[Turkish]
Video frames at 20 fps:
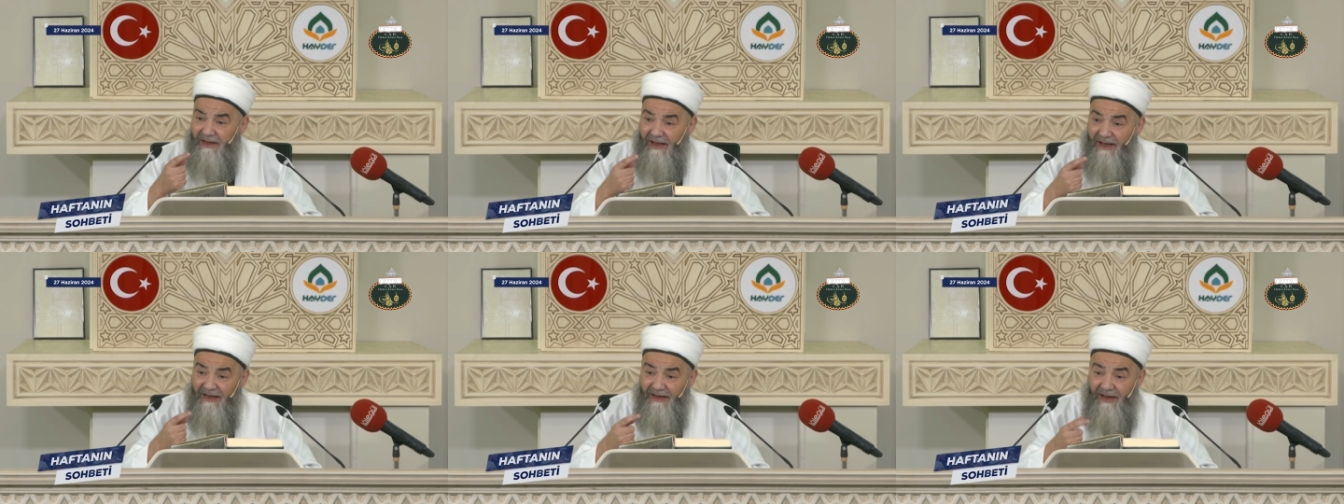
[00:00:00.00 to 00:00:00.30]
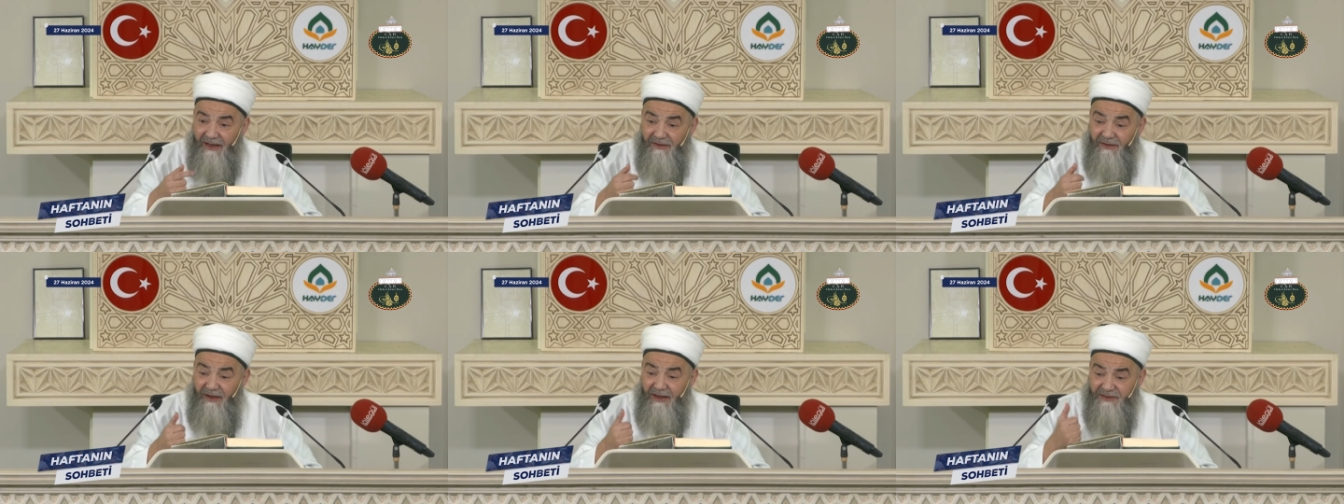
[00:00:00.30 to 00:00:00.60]

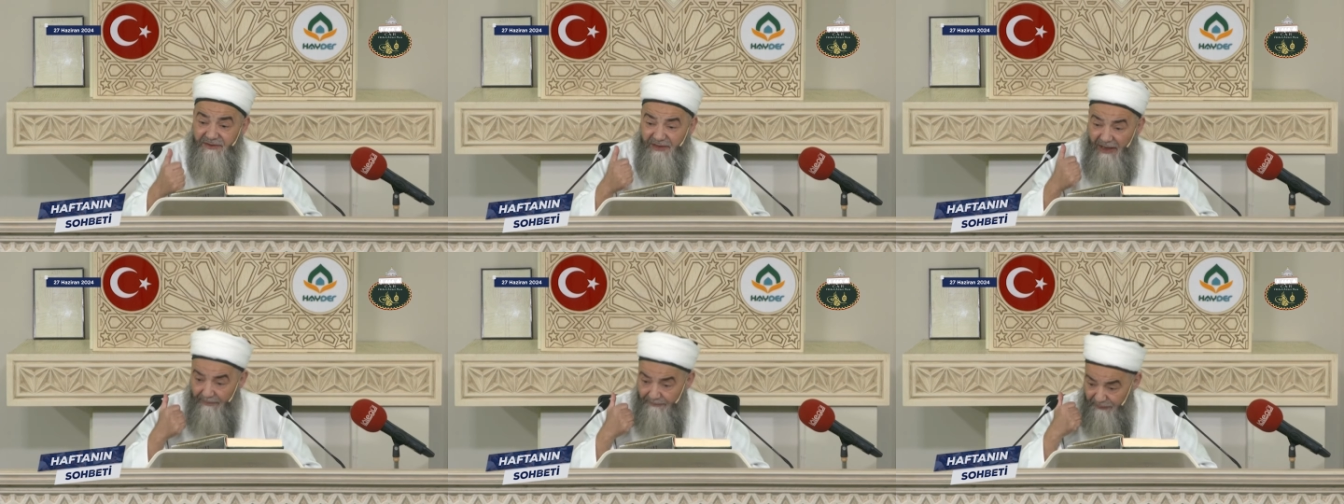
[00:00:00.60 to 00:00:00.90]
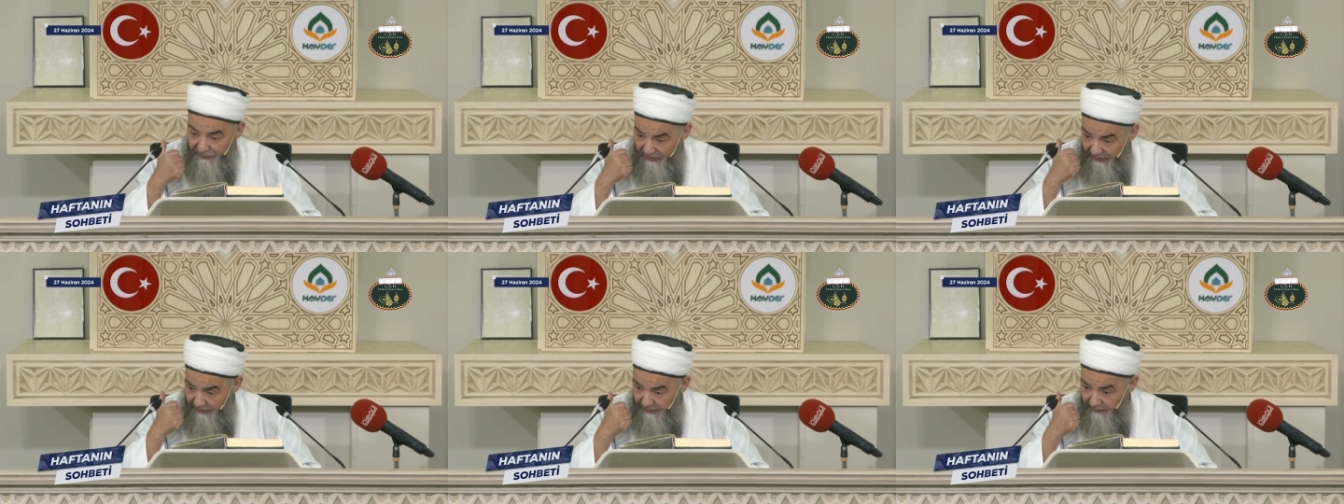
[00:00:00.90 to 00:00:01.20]
helalı
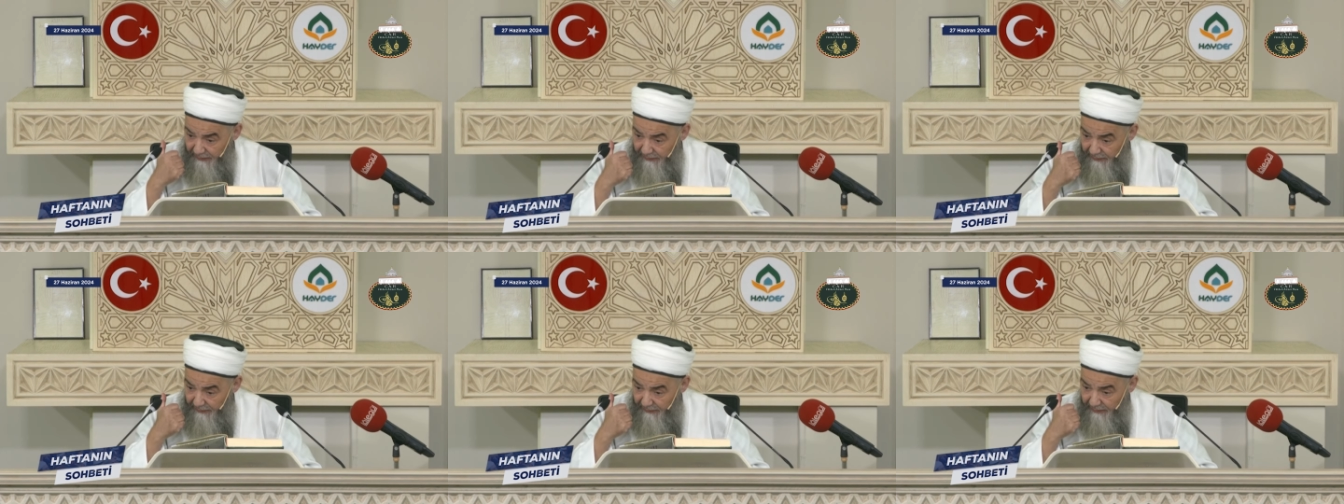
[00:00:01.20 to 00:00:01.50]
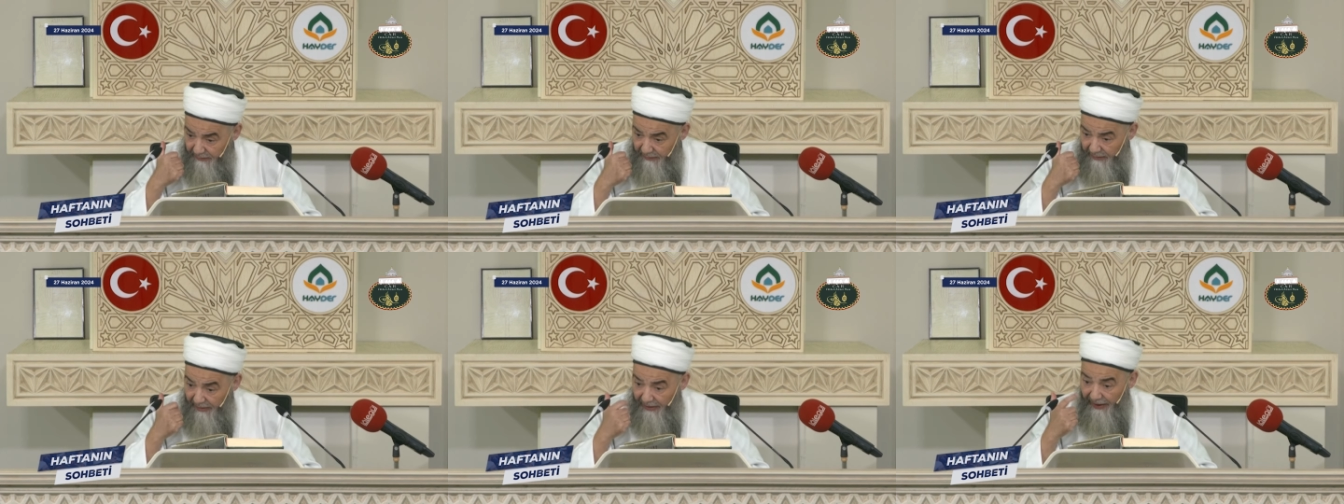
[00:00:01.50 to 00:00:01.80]
hesaptır,
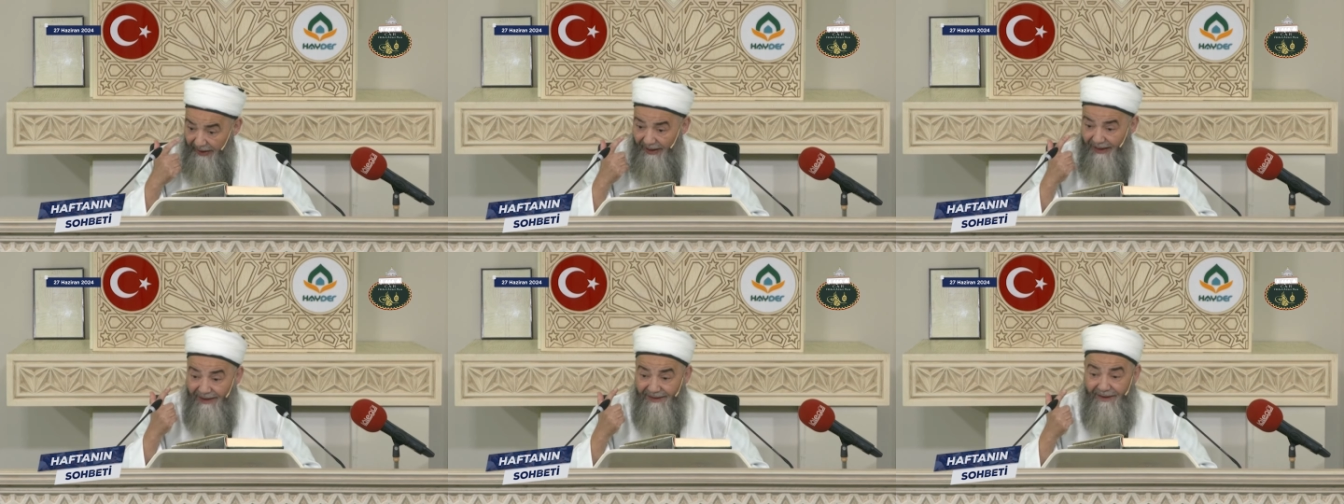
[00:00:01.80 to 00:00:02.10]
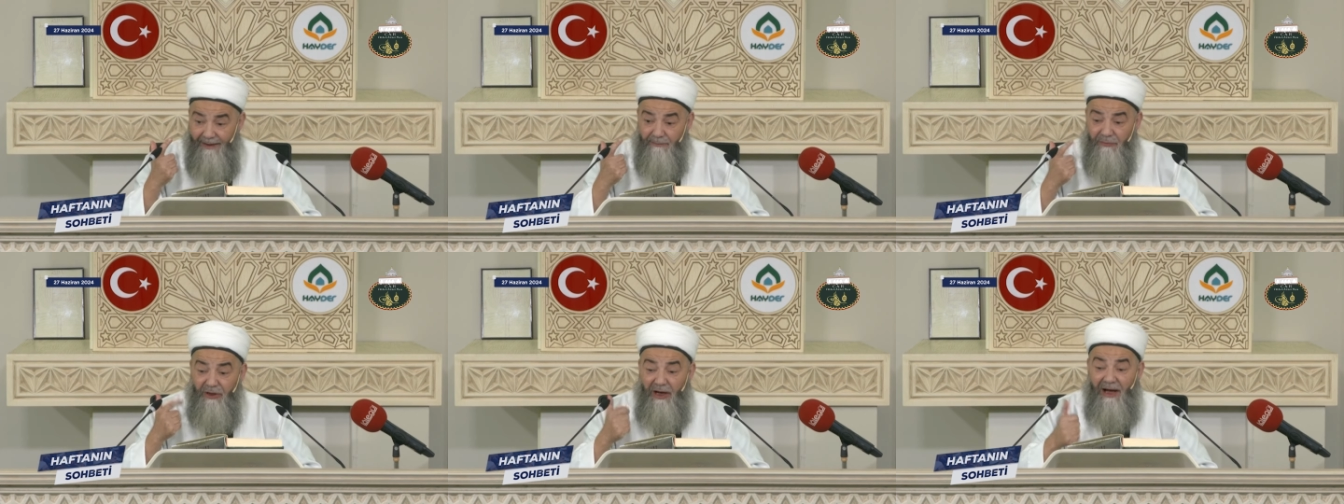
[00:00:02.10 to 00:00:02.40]

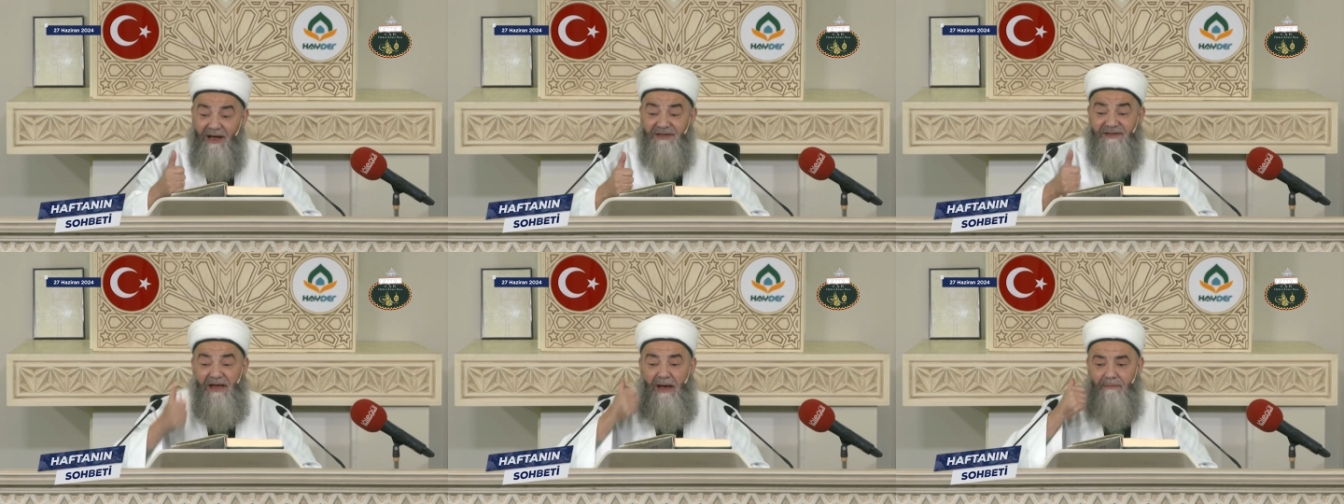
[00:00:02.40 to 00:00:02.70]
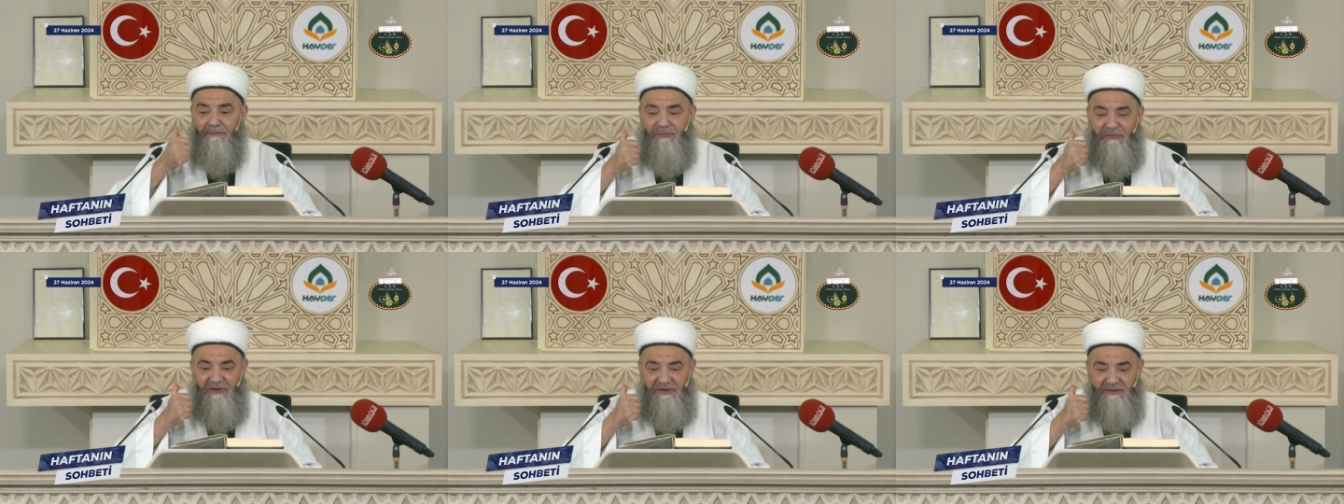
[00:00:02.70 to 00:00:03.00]
haramı
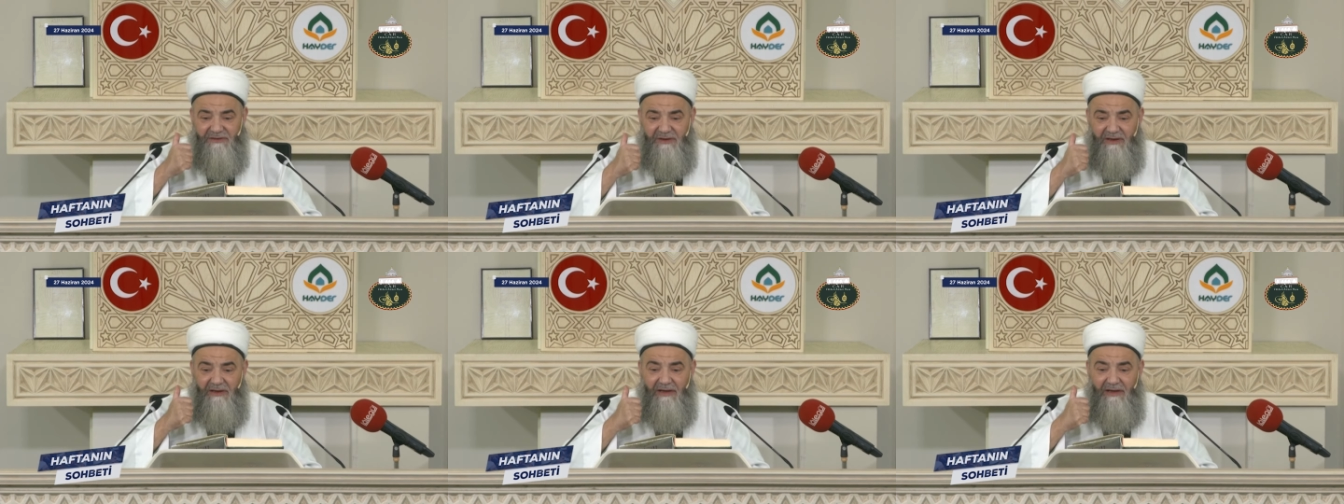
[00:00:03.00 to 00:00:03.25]
azaptır.